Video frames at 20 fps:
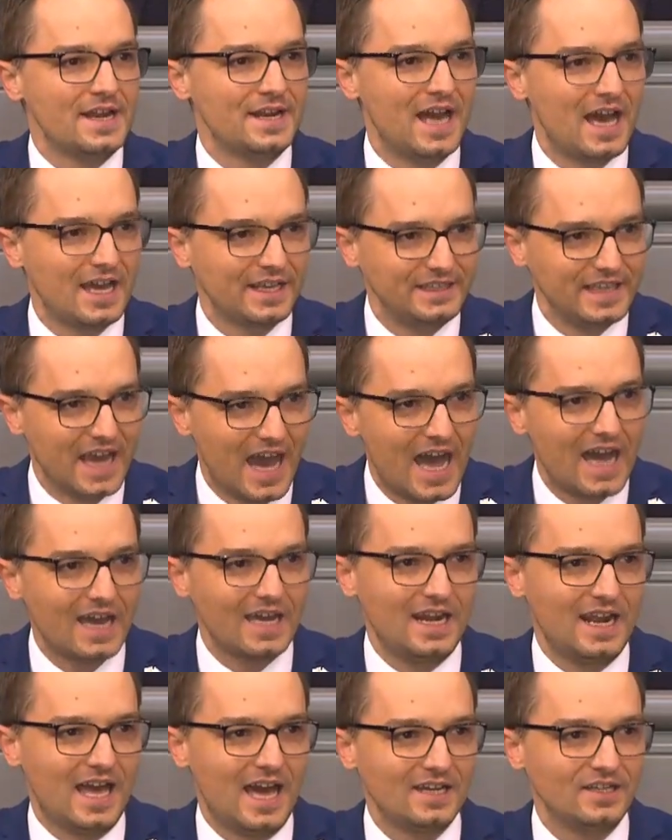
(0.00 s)
nach
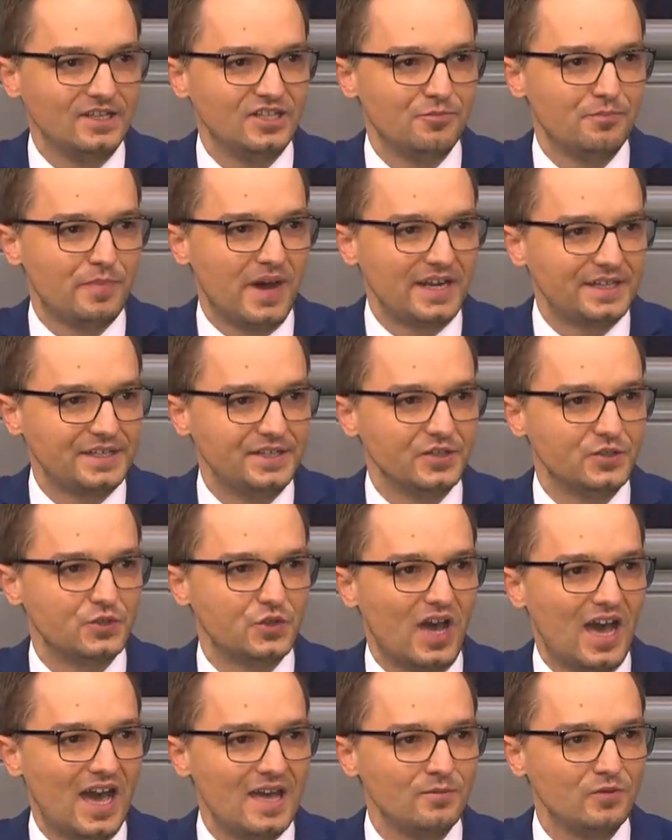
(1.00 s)
jahrelangen Debatten
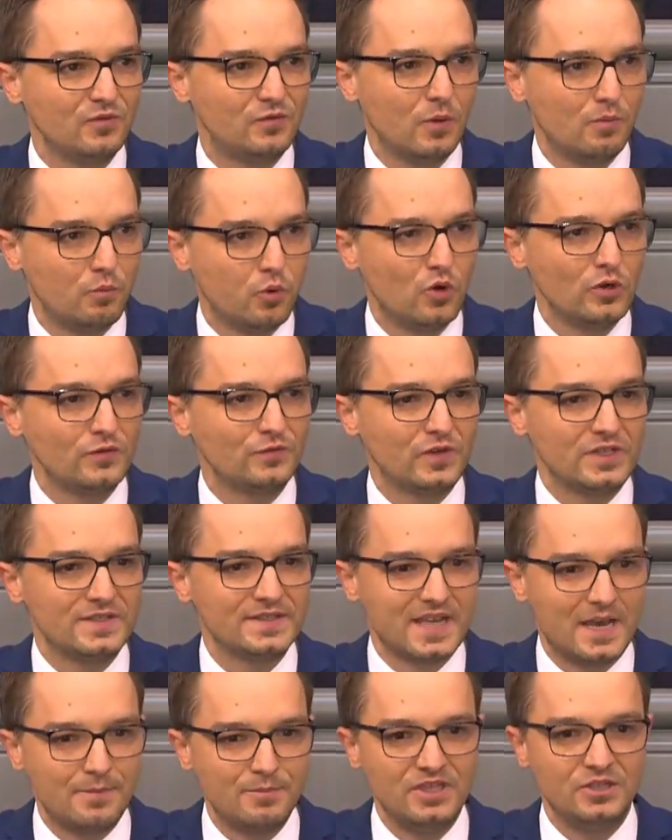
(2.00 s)
zu einem Verbot von
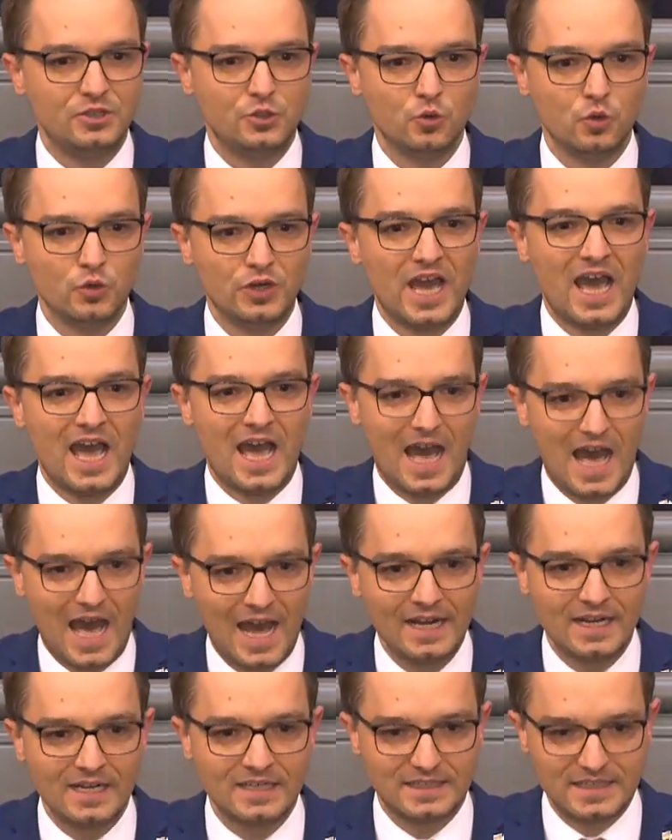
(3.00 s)
Samidun
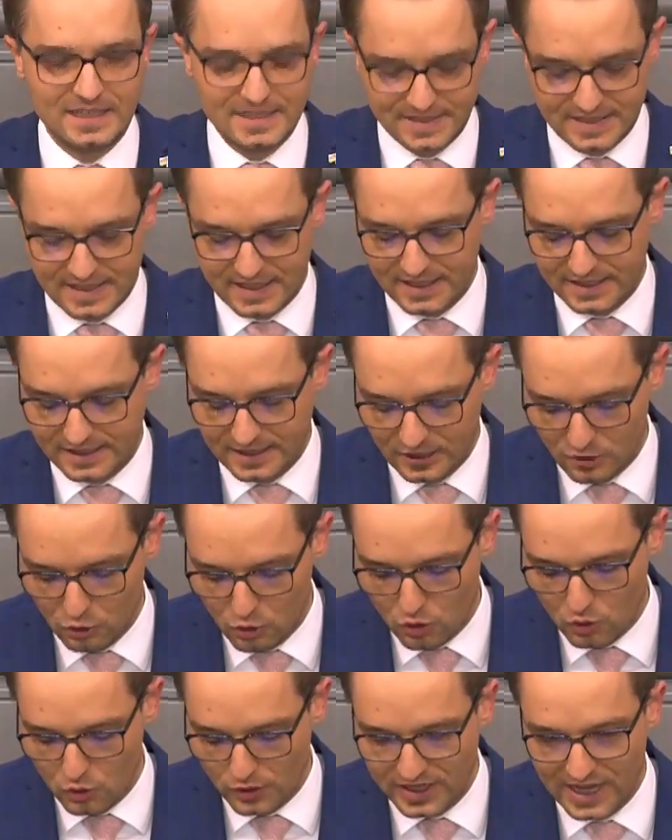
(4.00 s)
handelt diese
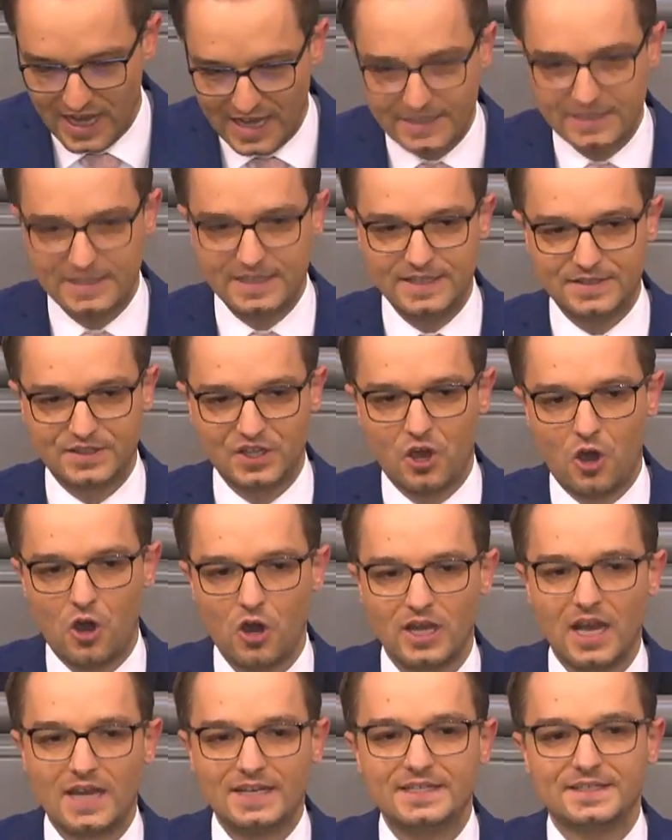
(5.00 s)
Regierung und hat diese
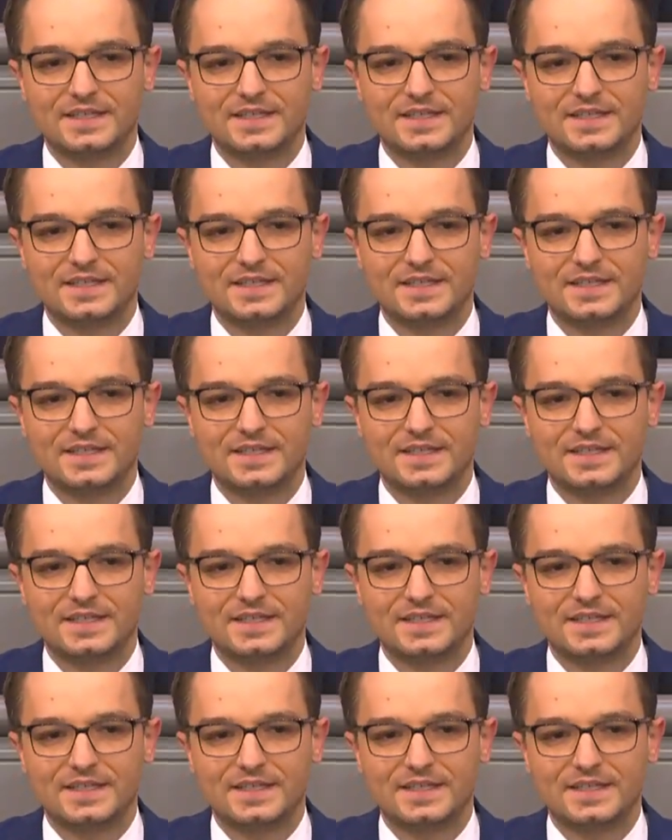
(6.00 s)
Organisation